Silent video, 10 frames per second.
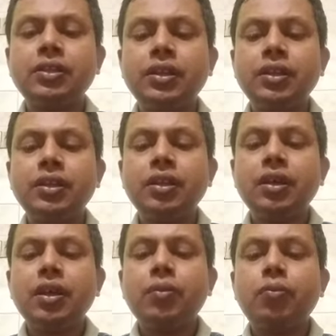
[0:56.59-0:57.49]
যে
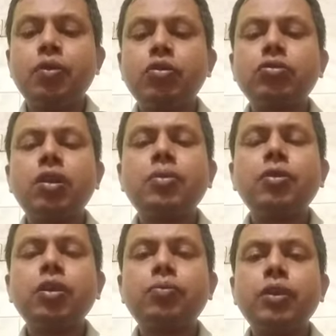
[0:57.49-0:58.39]

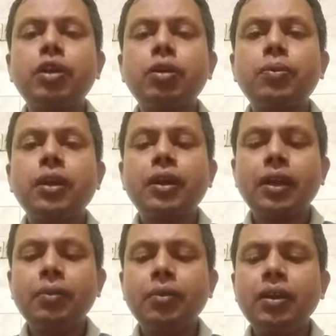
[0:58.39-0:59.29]
প্রণোদনামূলক পরিকল্পনা
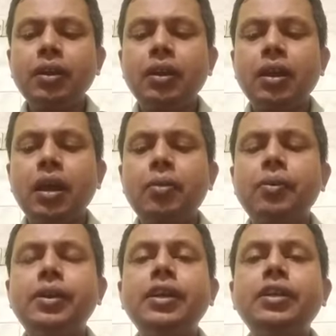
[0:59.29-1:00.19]
কাকে বলে এবং
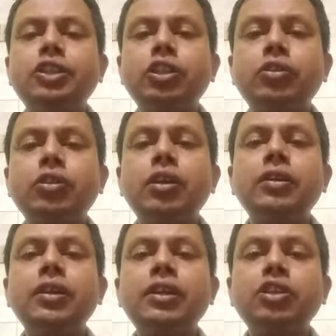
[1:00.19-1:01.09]
নির্দেশ
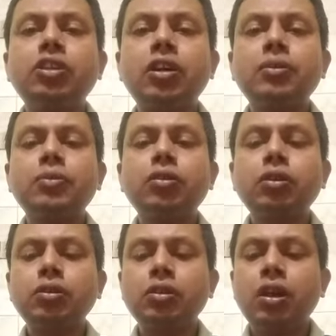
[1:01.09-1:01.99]

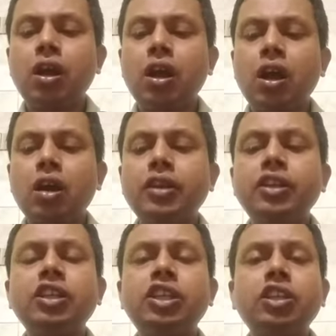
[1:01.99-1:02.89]
নির্দেশনামূলক
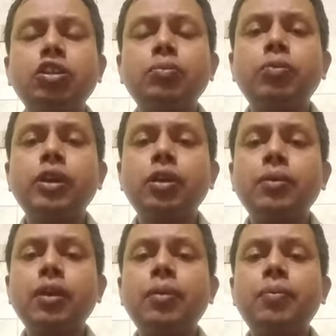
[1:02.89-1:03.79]
নির্দেশাত্মক পরিকল্পনা